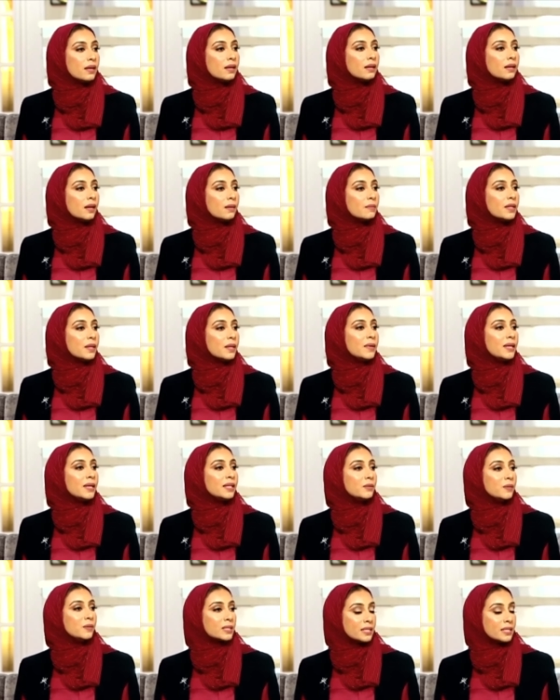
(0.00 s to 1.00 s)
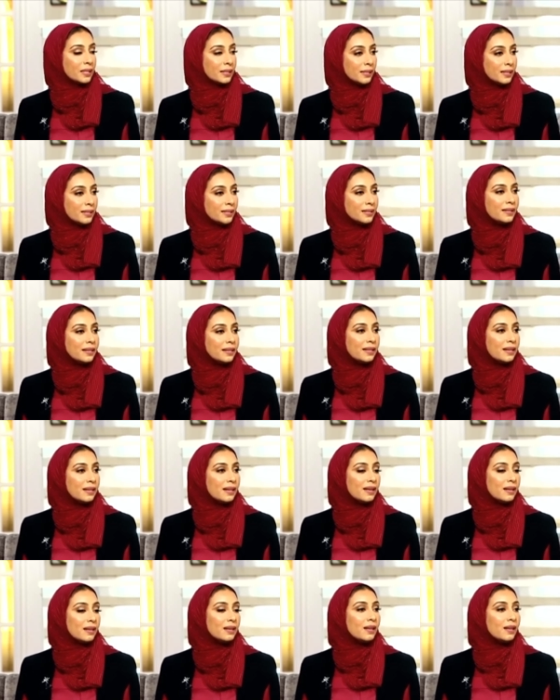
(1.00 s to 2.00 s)
رقم 98
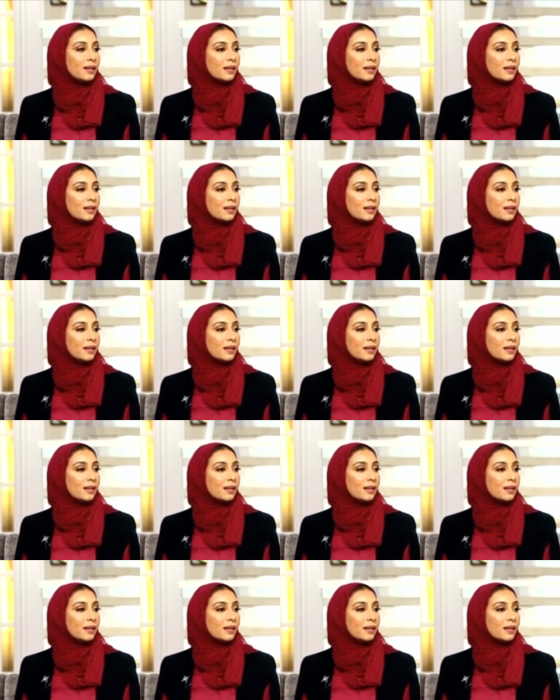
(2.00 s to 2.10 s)
إلى